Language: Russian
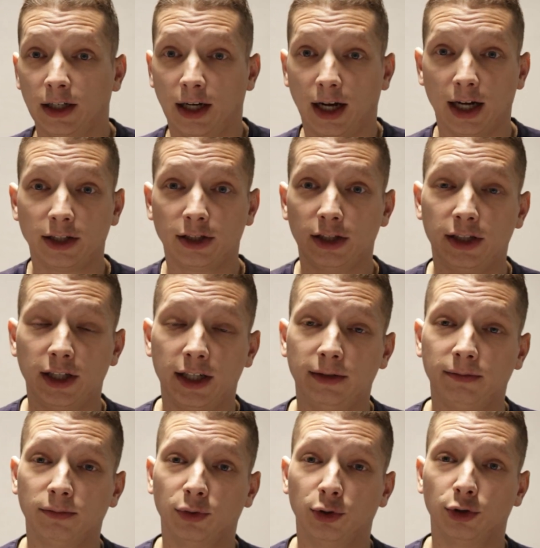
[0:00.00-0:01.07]
Каждый день
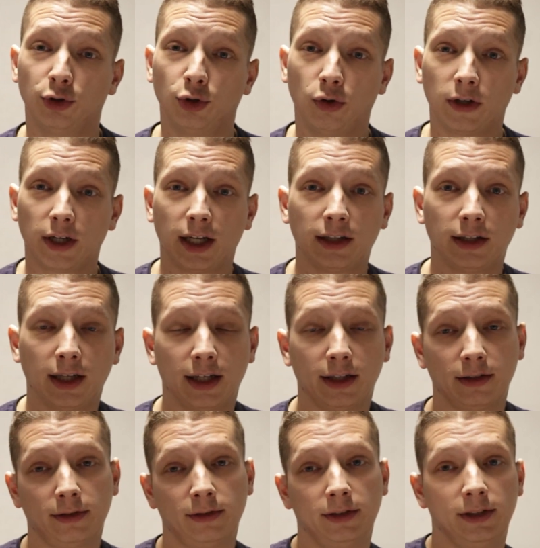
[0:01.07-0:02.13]
будет новый
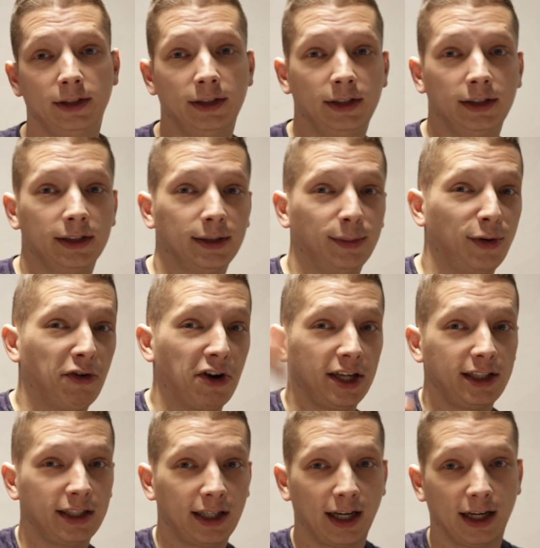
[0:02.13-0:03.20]
контент. Не
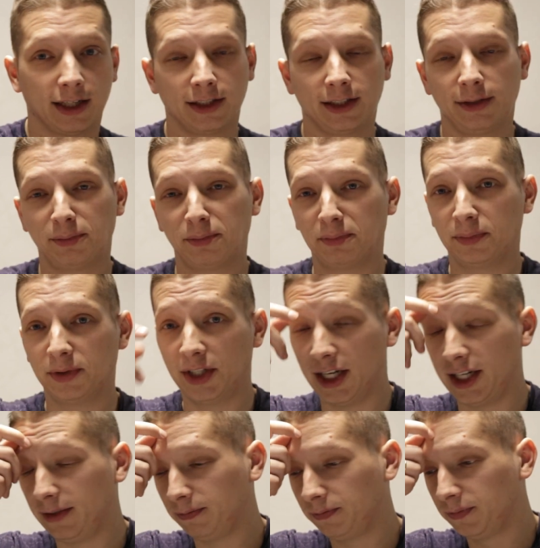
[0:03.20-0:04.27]
забывайте, каждый
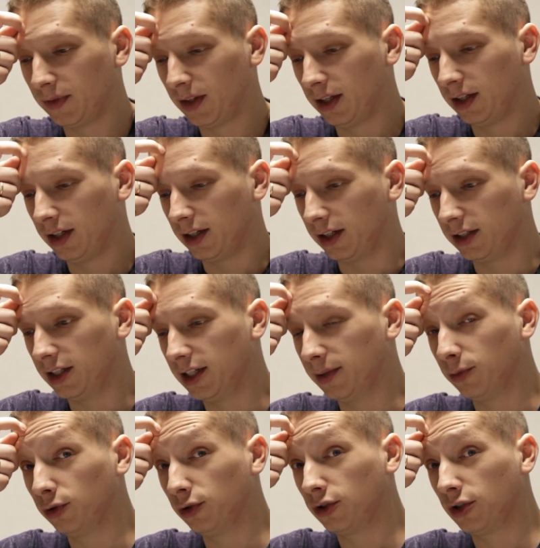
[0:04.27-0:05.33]
день
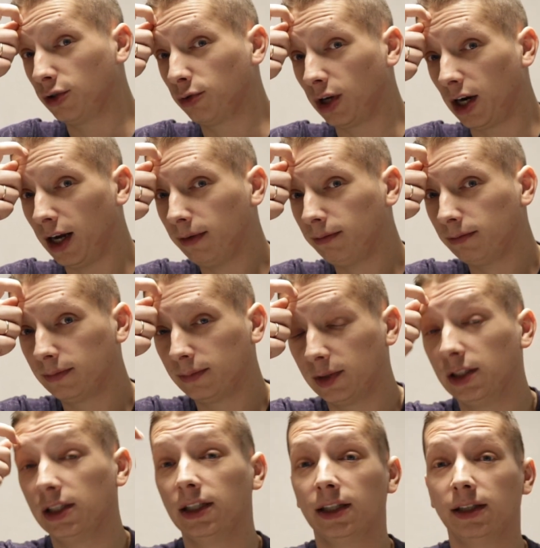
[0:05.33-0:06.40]
где-нибудь с утра
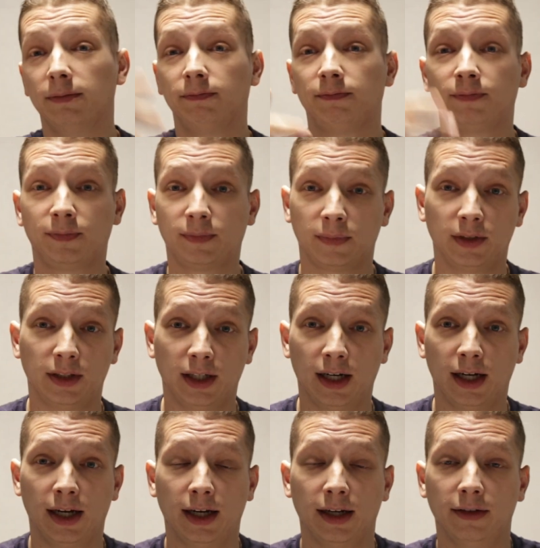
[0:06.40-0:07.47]
или
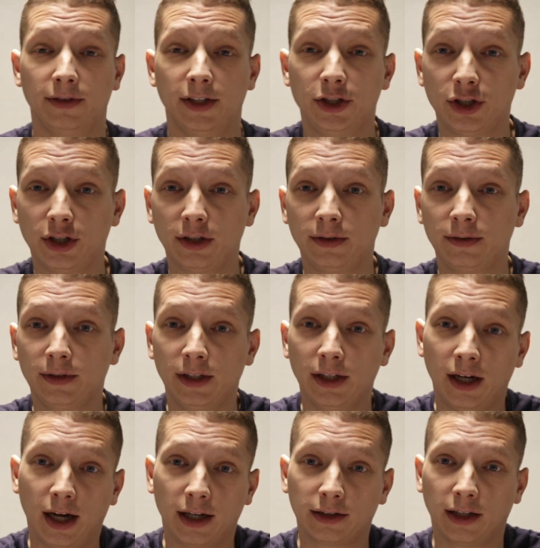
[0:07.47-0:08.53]
на вечер
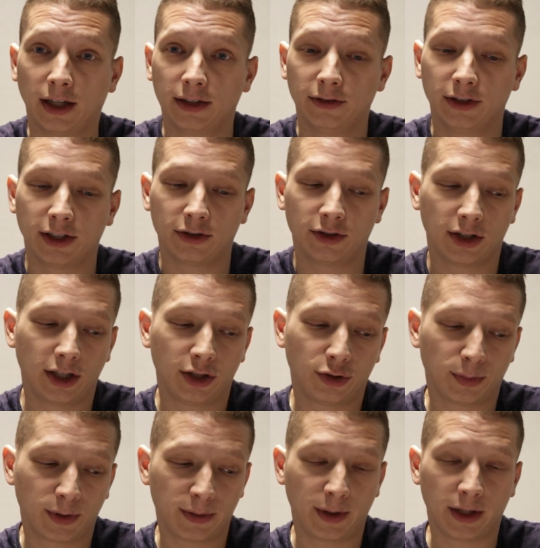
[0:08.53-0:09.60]
откладывайте задачу
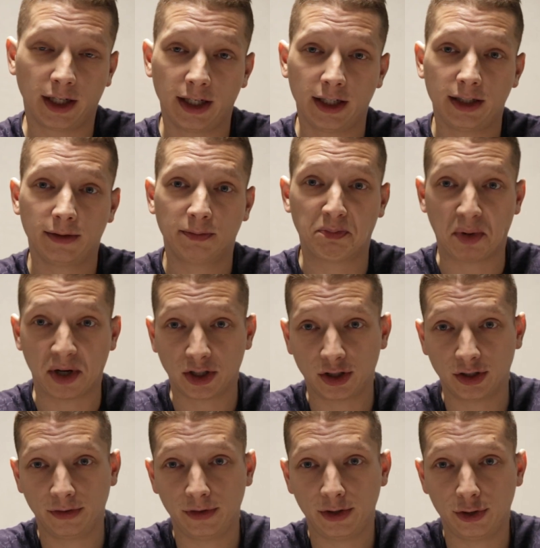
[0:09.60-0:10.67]
посмотреть
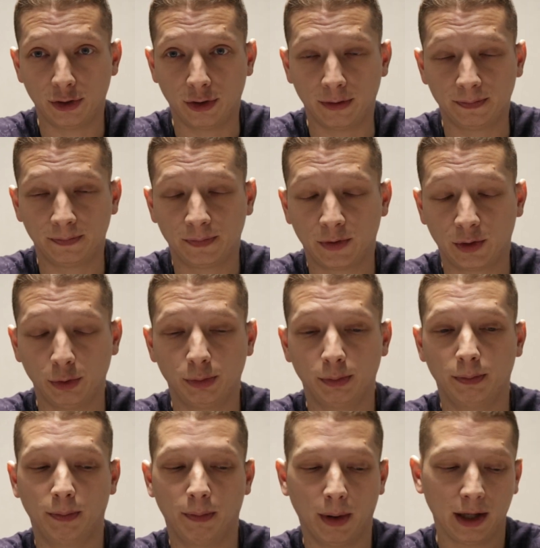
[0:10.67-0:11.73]
Паша видео. Тут
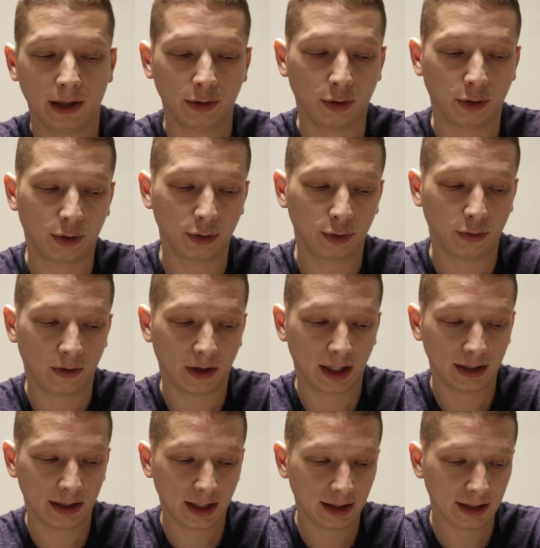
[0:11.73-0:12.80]
полно крутого
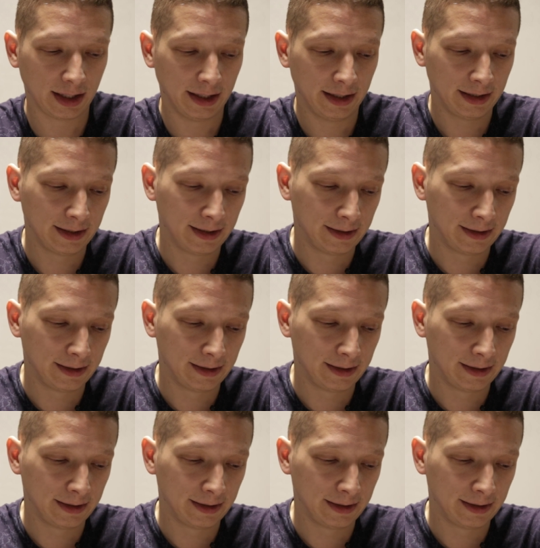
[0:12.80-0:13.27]
контента,